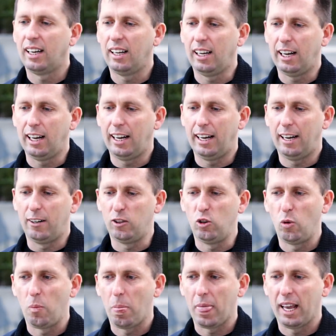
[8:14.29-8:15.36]
А,
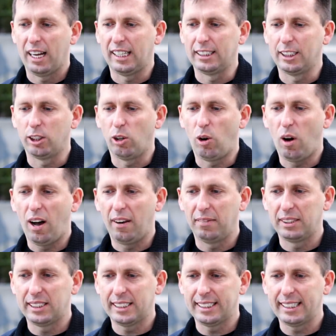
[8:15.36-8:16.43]
но ну, а
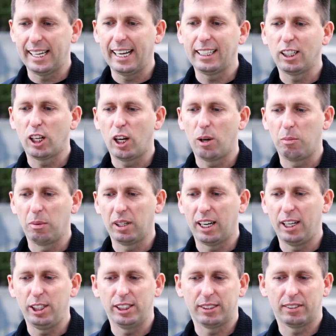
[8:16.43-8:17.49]
в целом
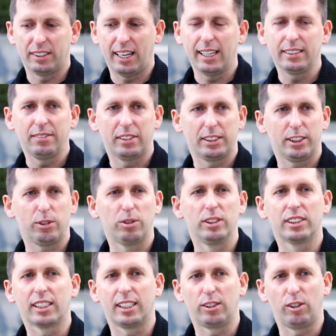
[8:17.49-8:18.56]
количество transfer
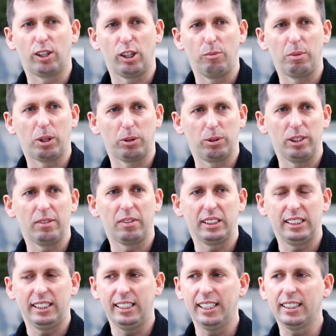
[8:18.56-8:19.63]
students, которые берут
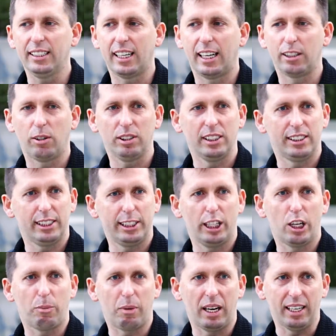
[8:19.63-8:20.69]
университеты, оно
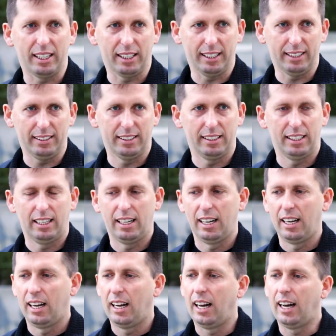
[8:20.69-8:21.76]
относительно маленькое.
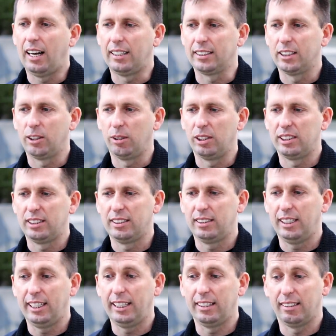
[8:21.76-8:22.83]
А, то
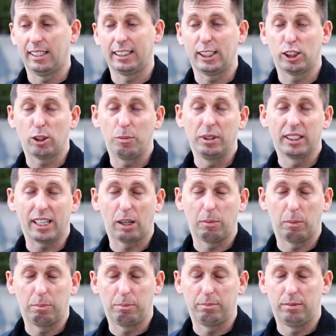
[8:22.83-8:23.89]
есть, и это особенно как
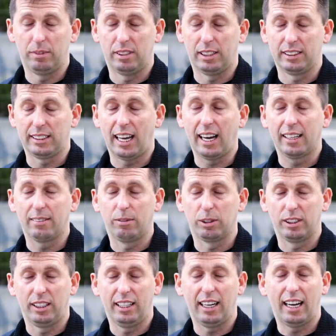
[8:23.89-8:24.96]
бы а, так
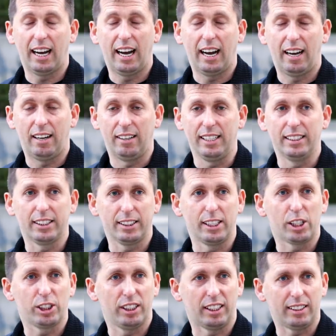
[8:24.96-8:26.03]
вот для
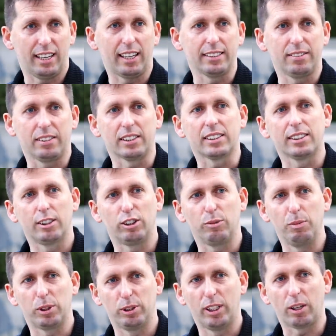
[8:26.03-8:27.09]
international transfers, то
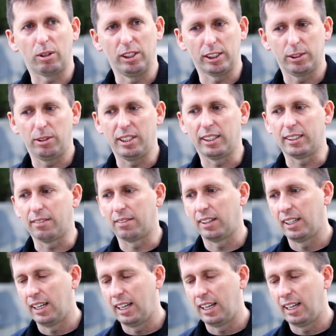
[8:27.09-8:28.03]
есть международных студентов.